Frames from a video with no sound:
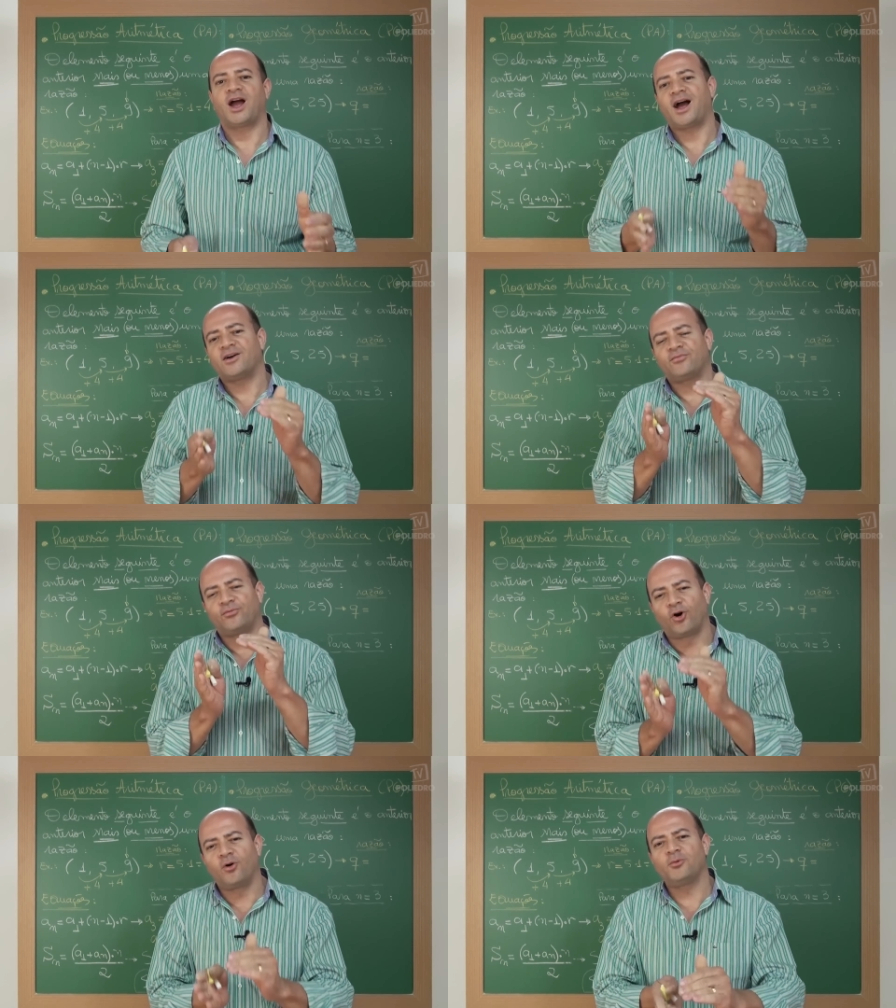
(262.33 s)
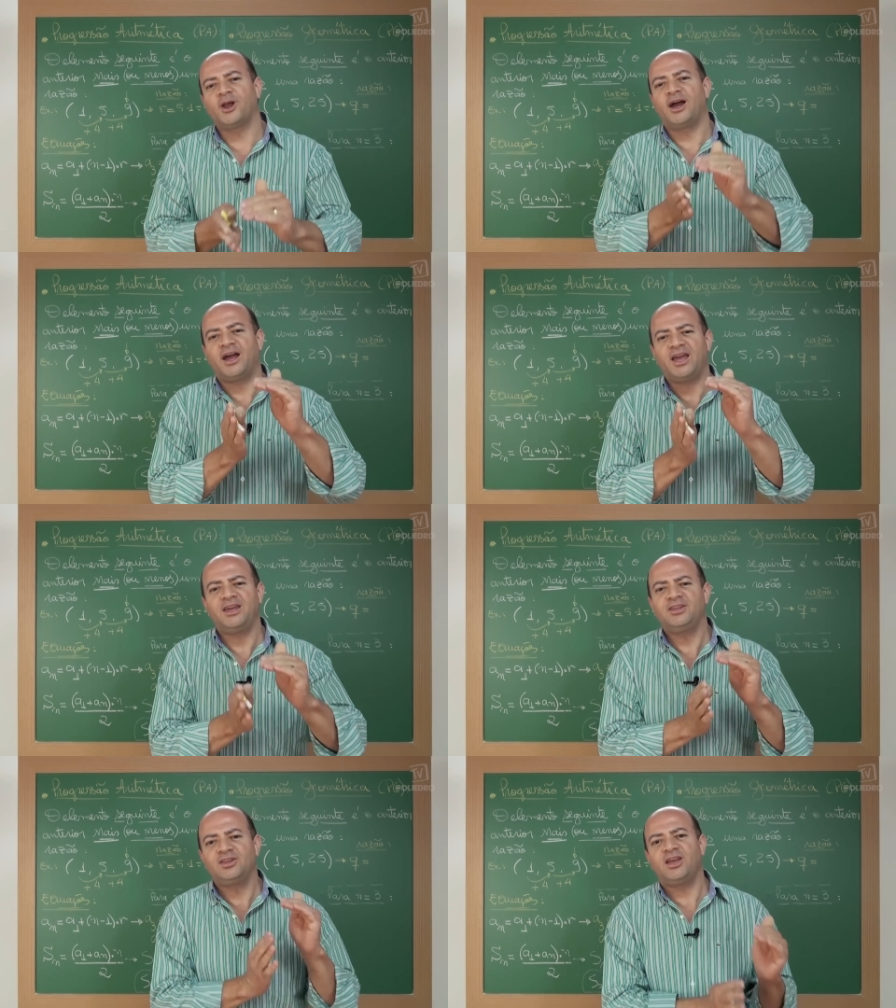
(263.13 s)
A fórmula é
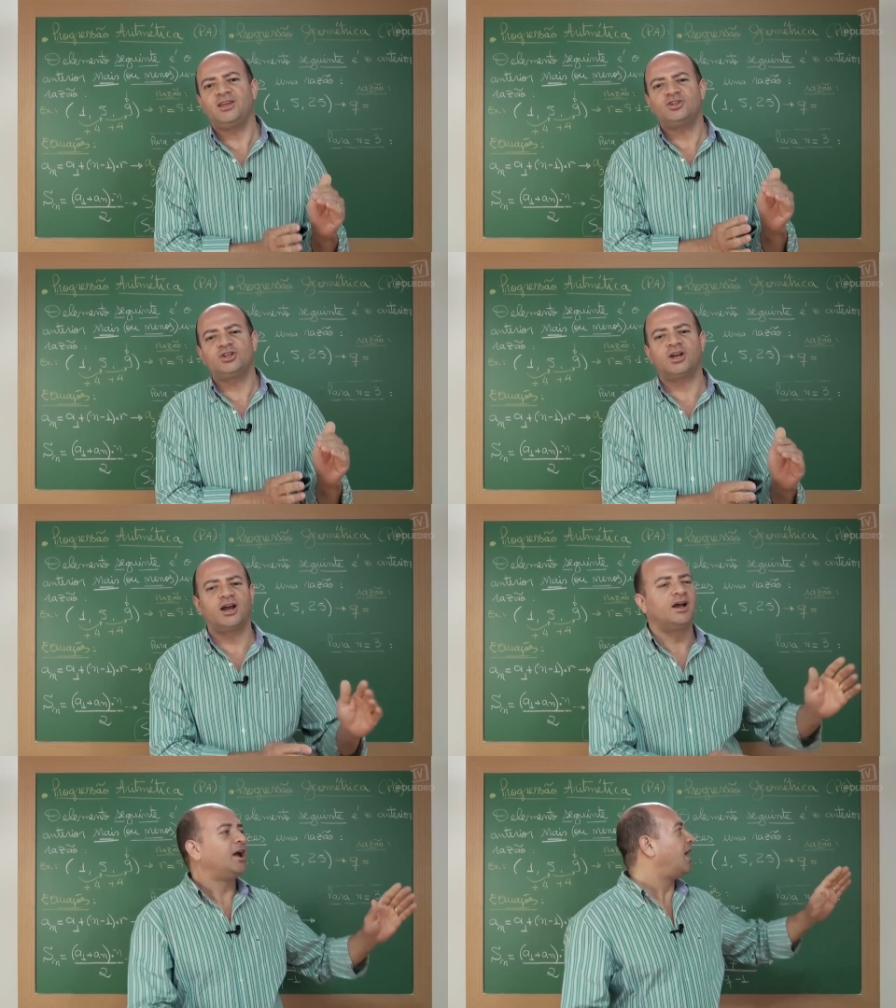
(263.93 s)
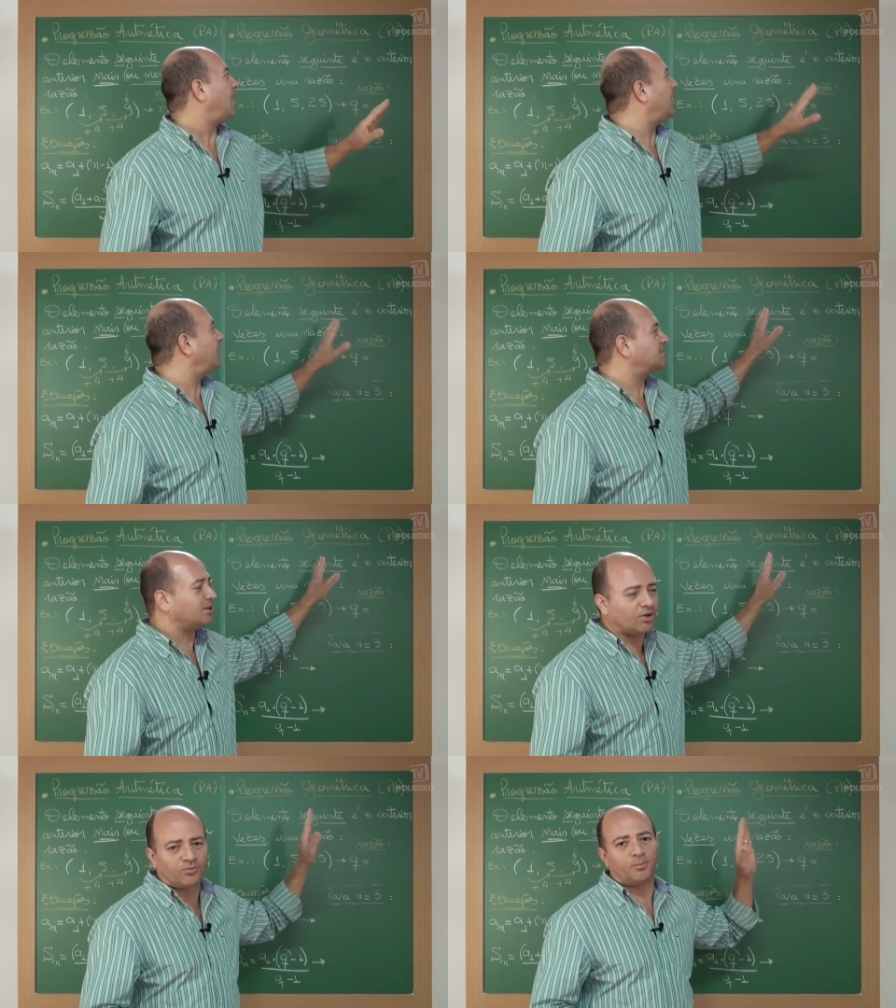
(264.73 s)
idêntica a essa
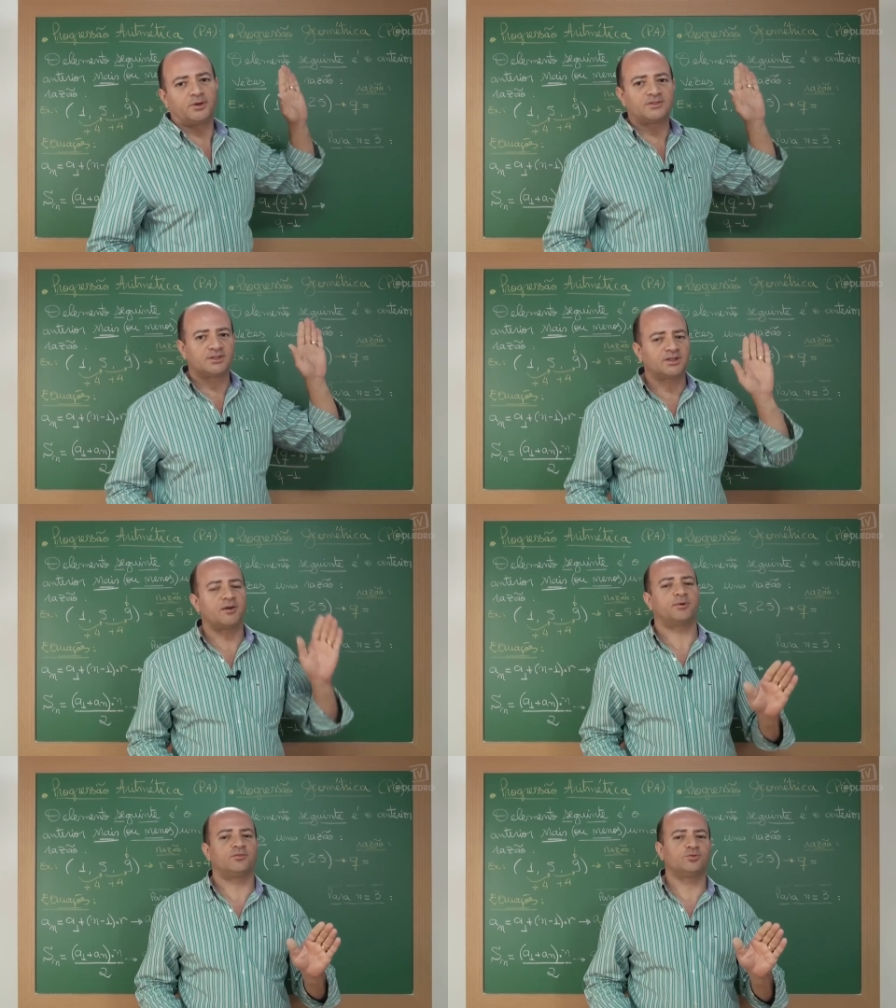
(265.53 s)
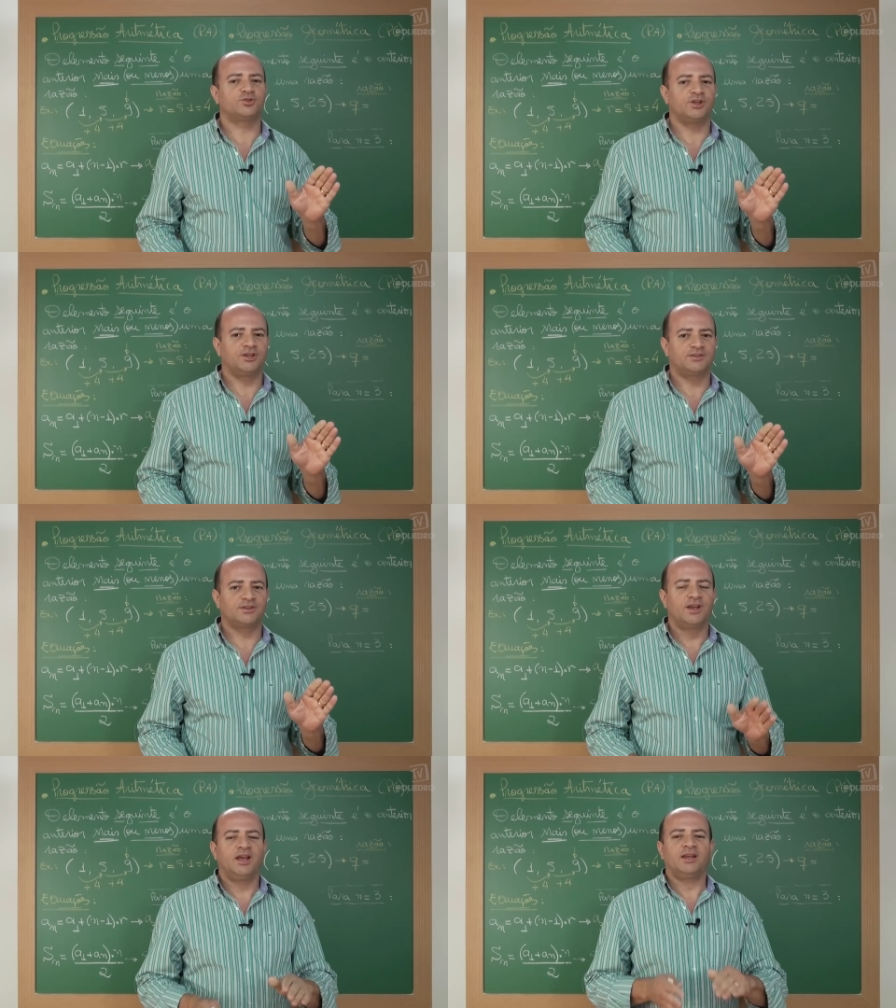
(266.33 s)
que eu vou apresentar para vocês.